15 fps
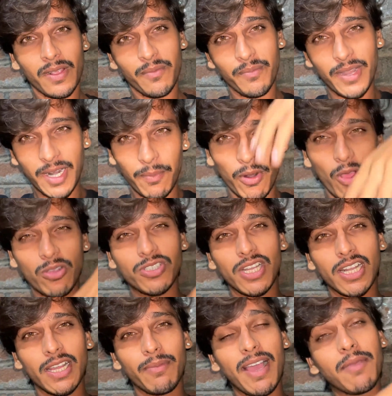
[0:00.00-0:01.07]
मेरे ब्लॉग चल
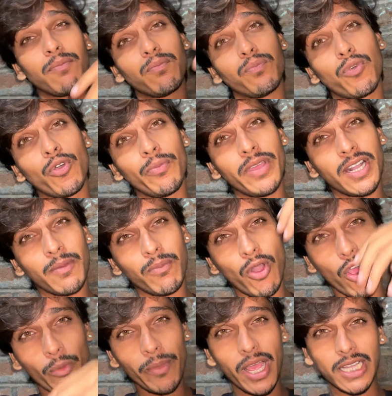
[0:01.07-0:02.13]
रहे हैं भाई वो मेरे
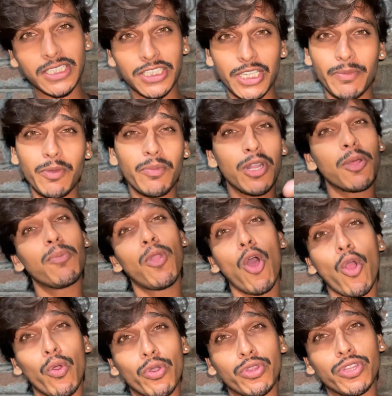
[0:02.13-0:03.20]
ब्लॉग में आते जब भी मेरे
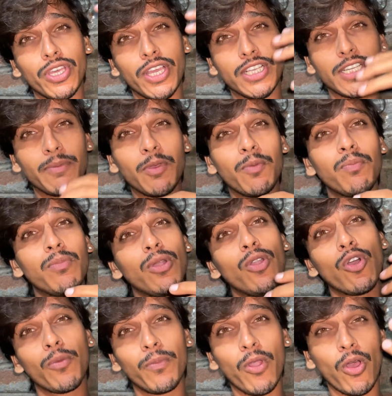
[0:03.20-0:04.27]
ब्लॉग उठते हैं जब भी
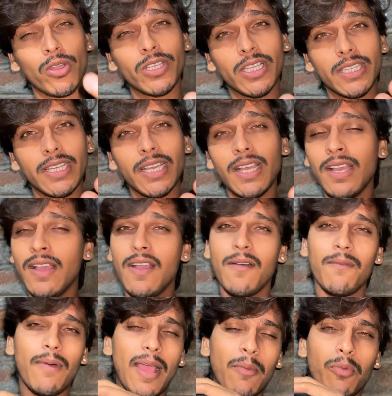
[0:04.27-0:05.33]
लोग ब्लॉग देखते हैं
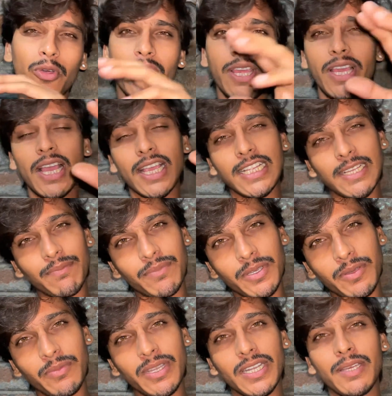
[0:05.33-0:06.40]
भाई वो नहीं आएंगे जब
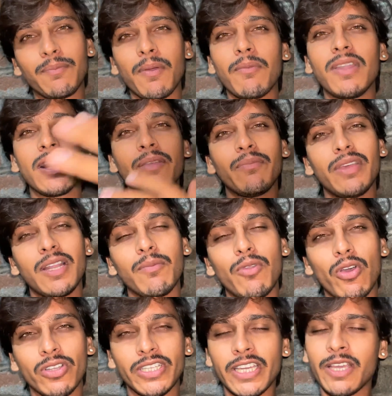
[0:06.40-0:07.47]
भी मेरी पब्लिक मेरे
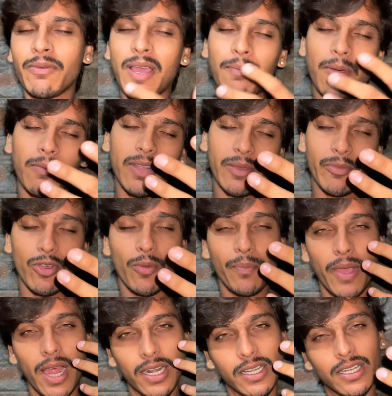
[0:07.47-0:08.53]
ब्लॉग देखेगी भाई पब्लिक मेरे को
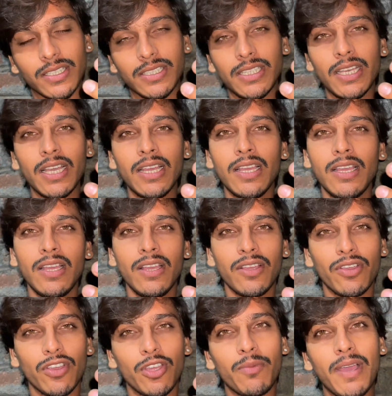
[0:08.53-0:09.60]
प्यार करती है
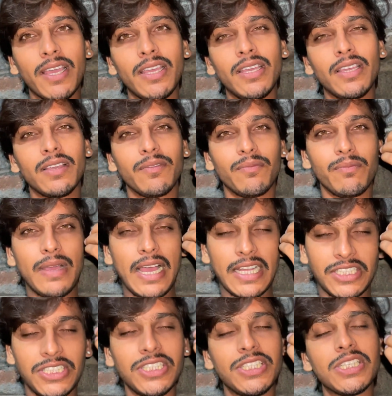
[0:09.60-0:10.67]
क्योंकि भाई मैं
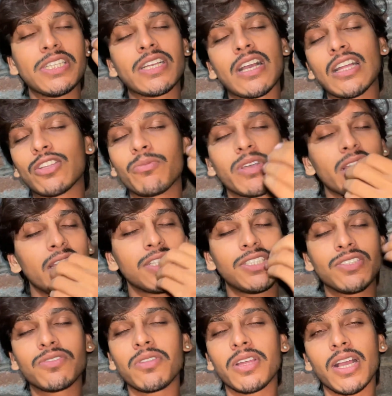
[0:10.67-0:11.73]
अच्छी चीज़ दिखाता हूँ मैं गलत
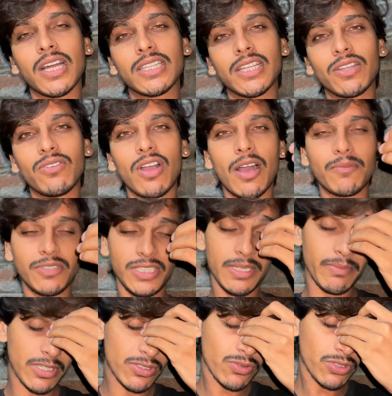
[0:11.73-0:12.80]
चीज़ तो दिखाता नहीं हूँ आप ये
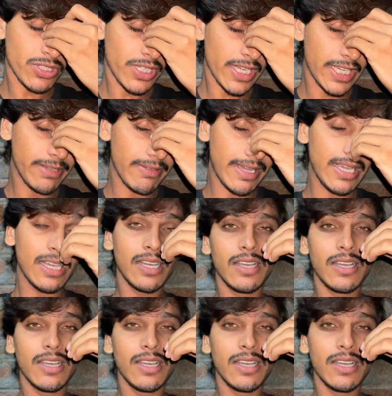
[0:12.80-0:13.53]
मत सोचना कि भाई